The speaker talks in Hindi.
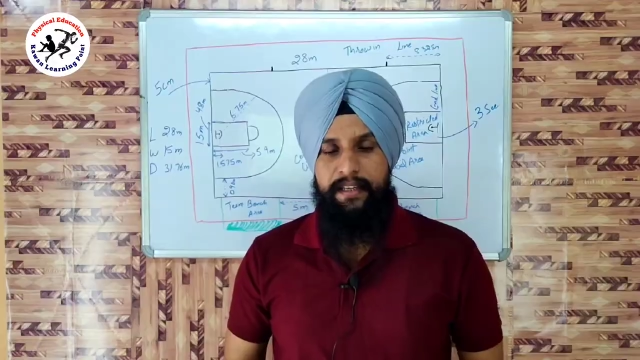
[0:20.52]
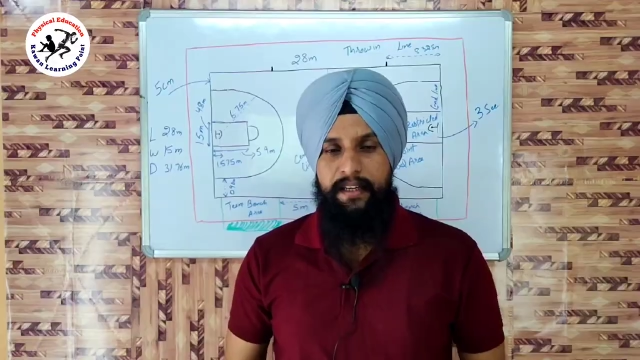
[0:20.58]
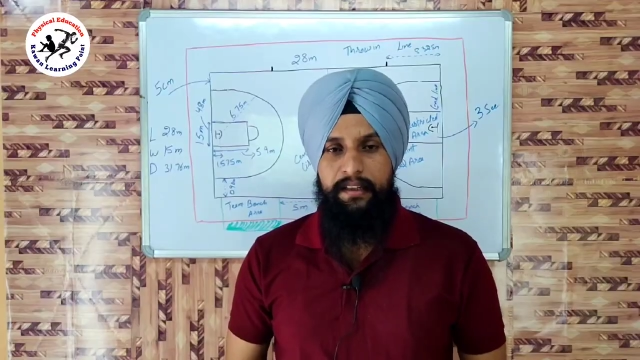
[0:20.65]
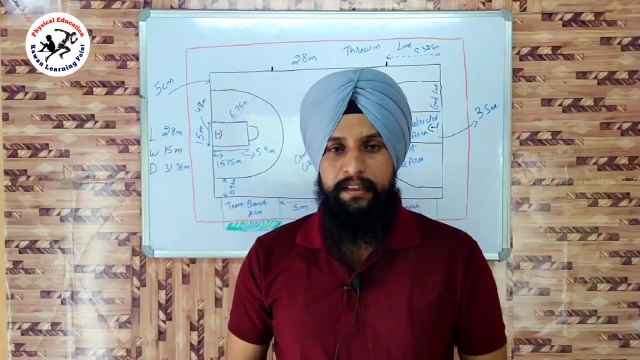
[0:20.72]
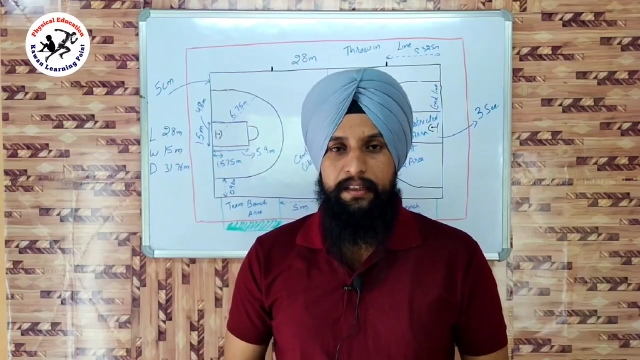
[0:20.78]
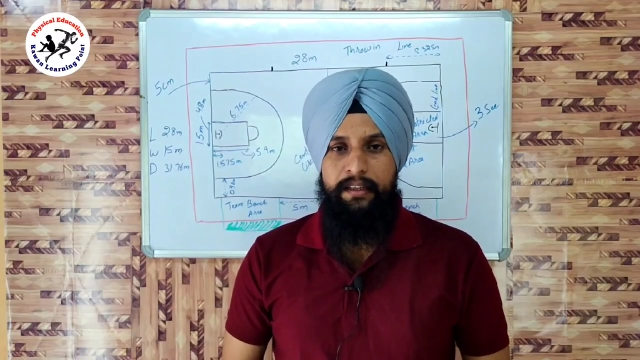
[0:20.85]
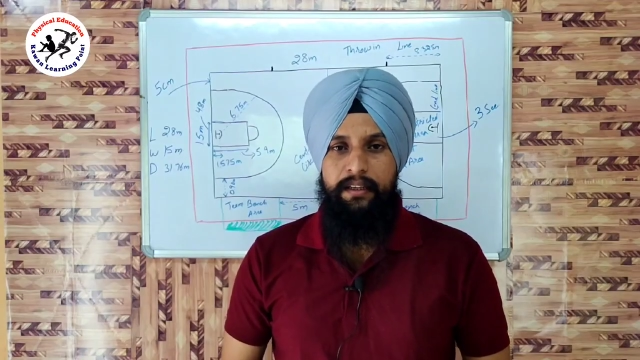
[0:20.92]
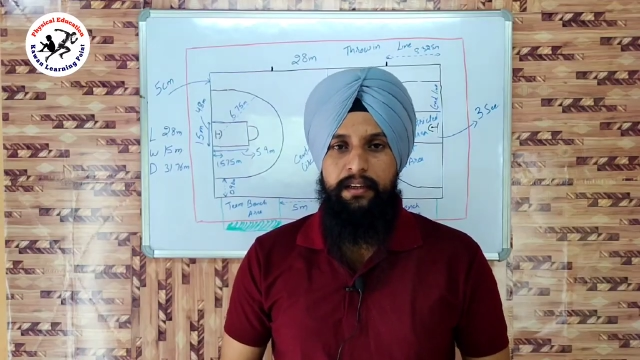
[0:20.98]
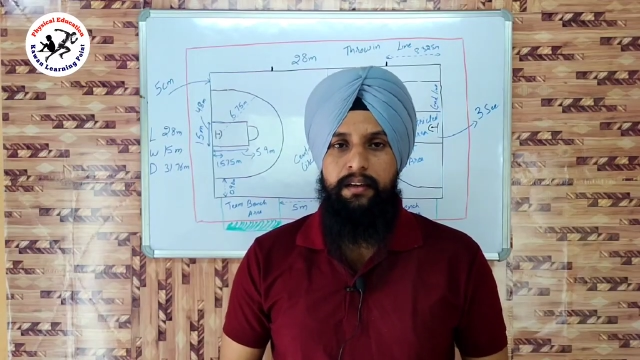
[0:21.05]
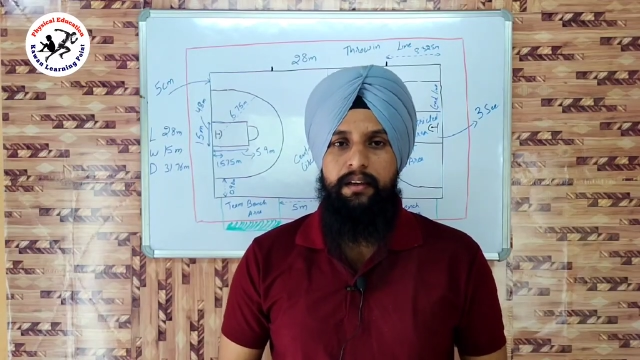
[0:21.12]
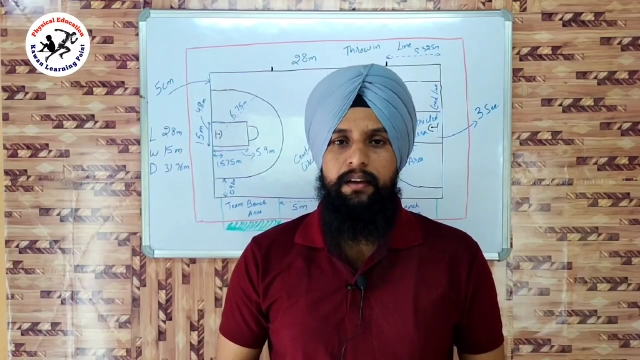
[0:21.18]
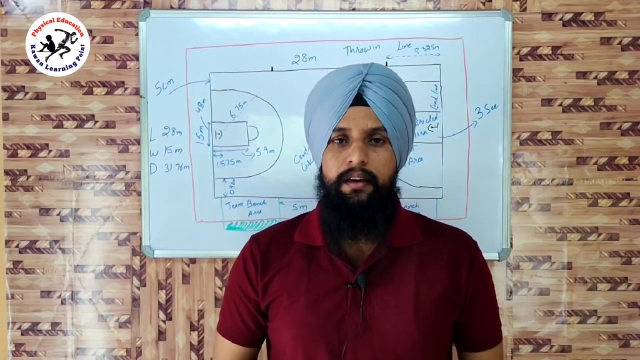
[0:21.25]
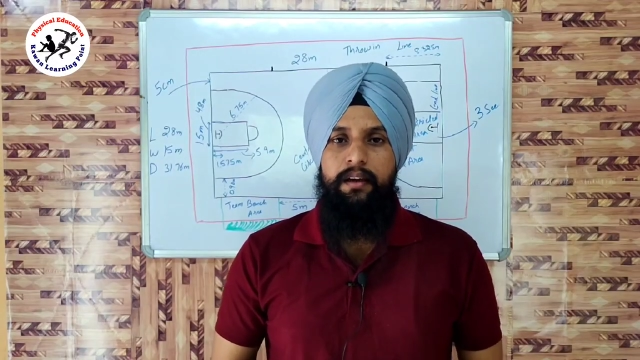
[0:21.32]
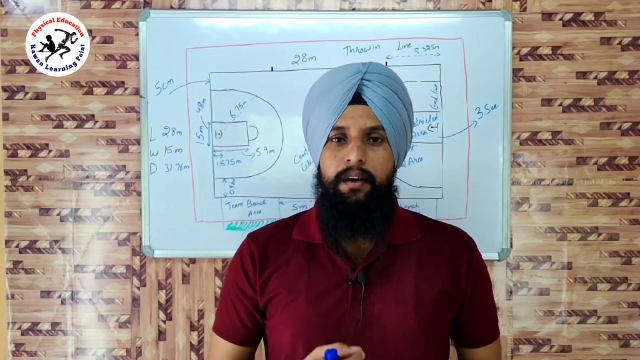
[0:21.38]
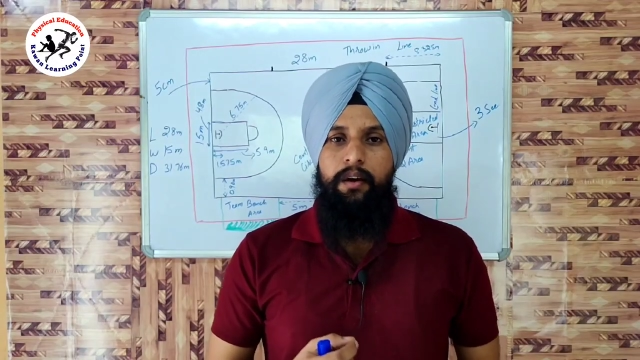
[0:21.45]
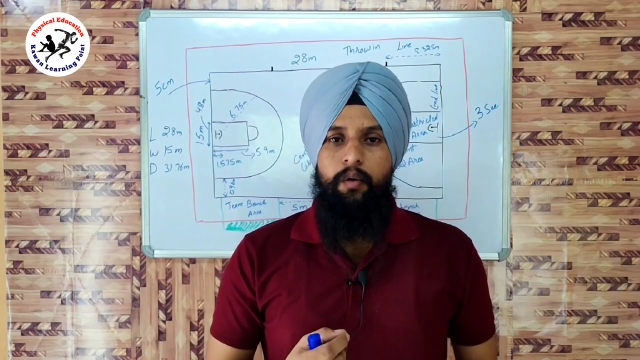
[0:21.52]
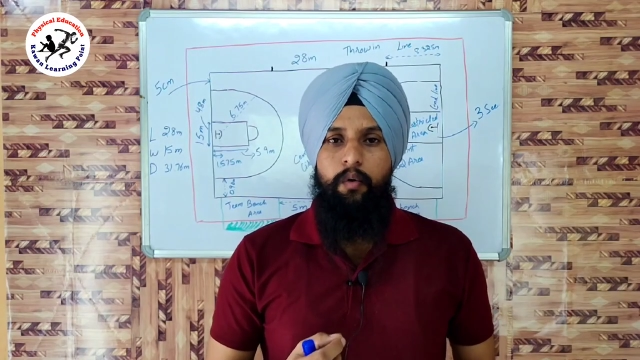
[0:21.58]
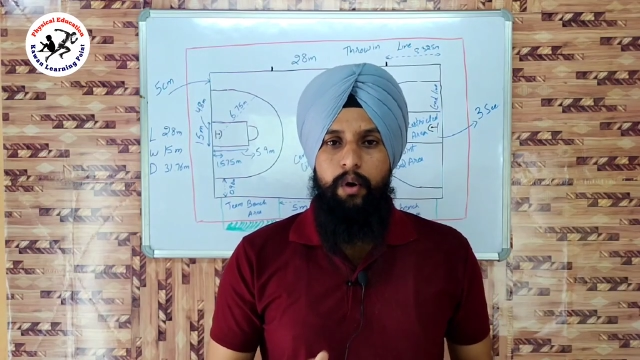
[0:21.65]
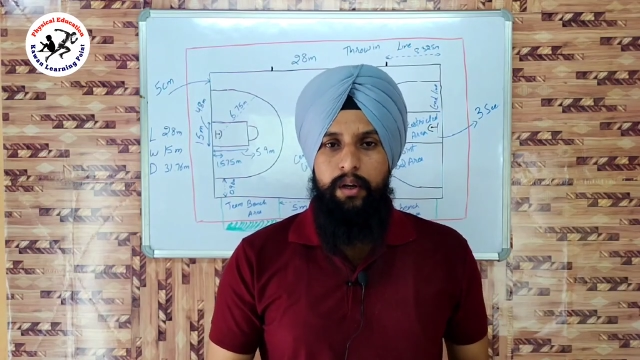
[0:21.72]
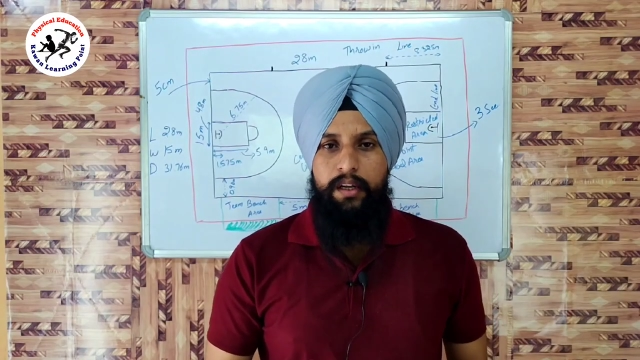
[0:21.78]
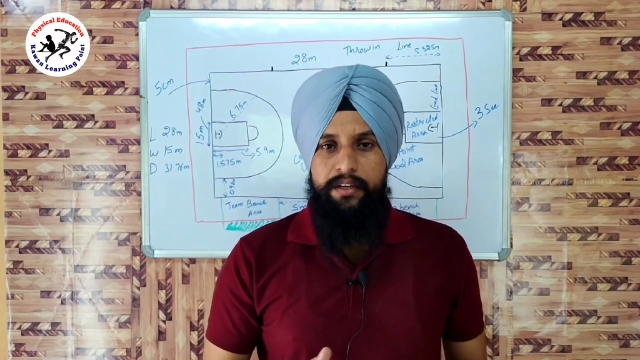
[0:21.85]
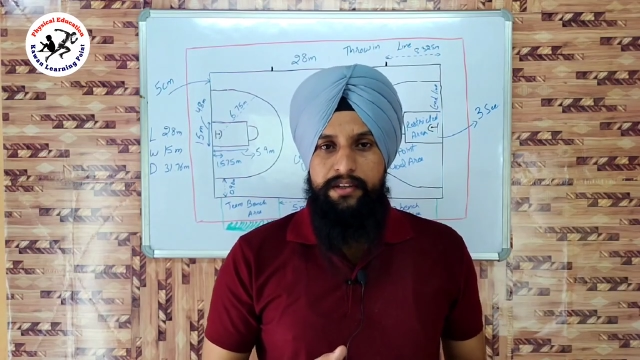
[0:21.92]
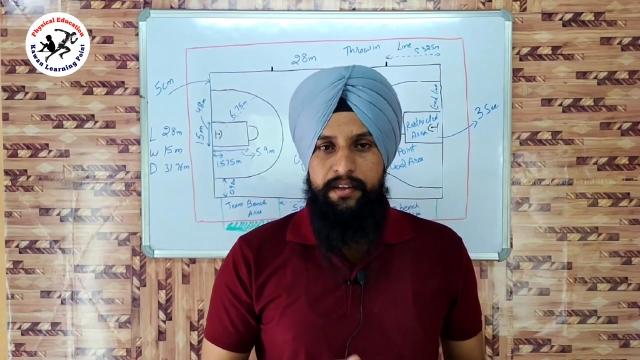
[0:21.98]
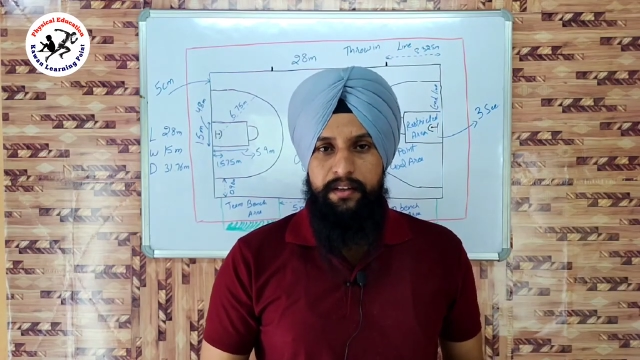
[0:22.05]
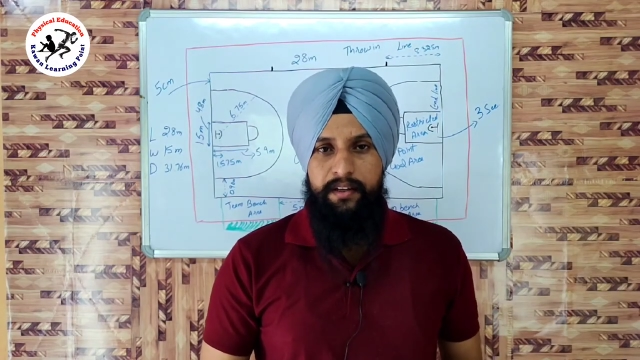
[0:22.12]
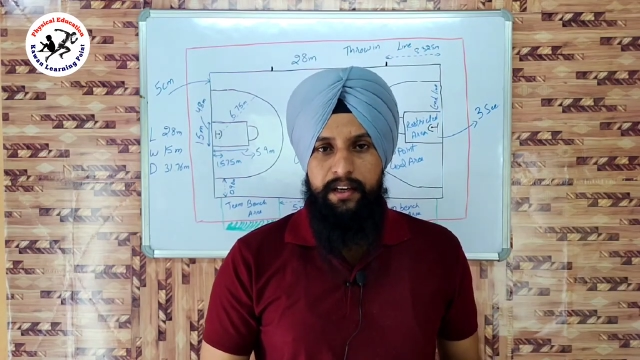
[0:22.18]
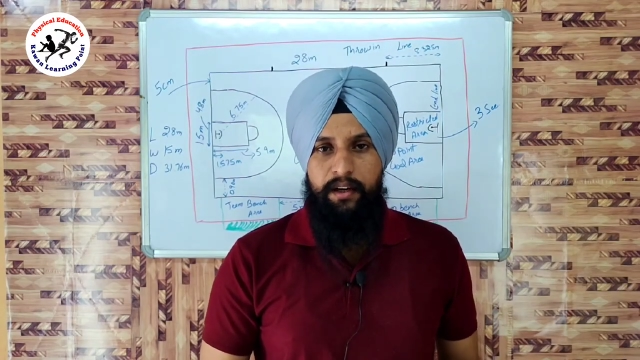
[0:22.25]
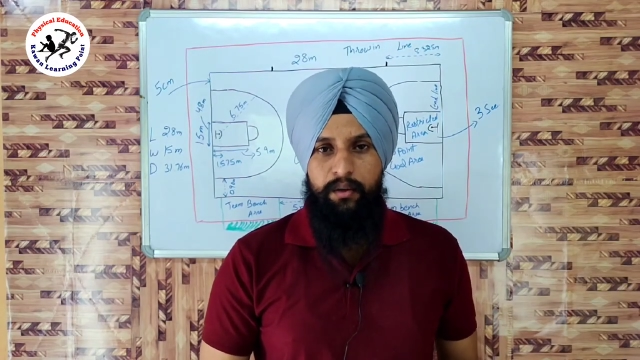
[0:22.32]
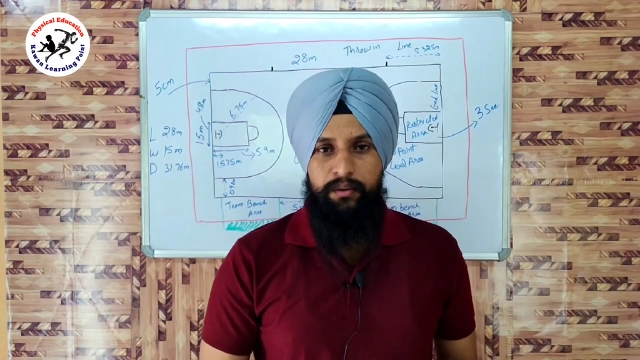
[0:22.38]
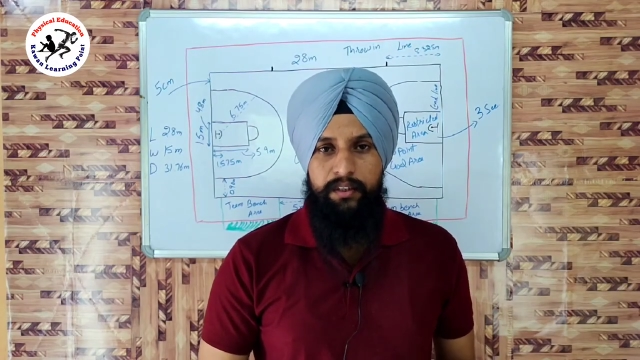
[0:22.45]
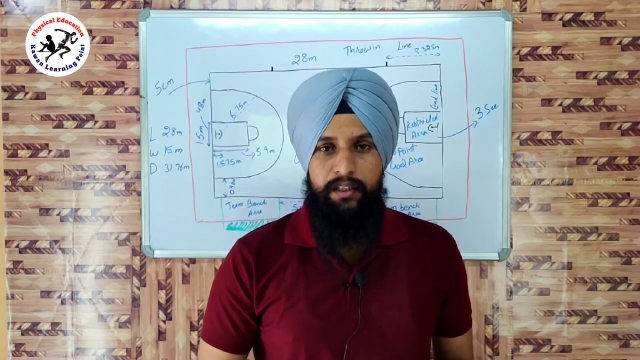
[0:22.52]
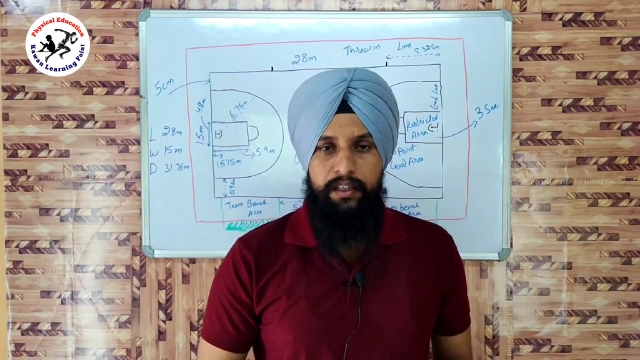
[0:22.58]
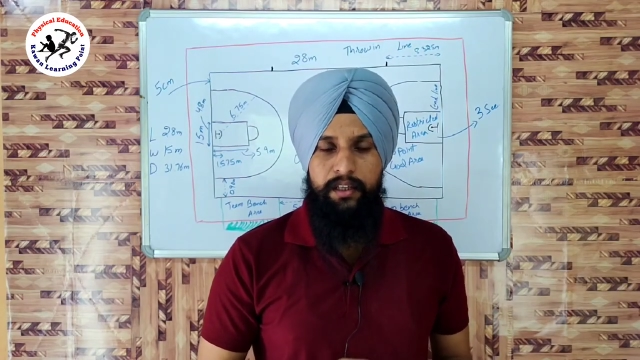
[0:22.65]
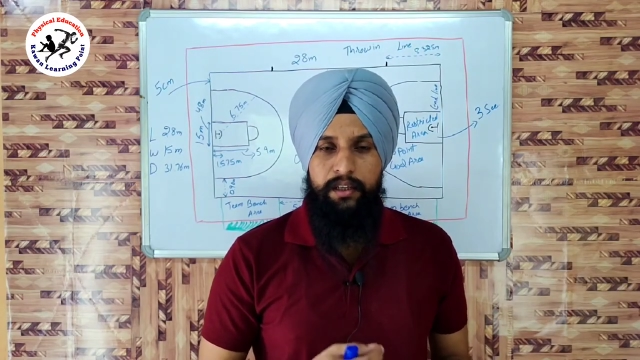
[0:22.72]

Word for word: कैसे करते हैं वॉयलेशन क्या होते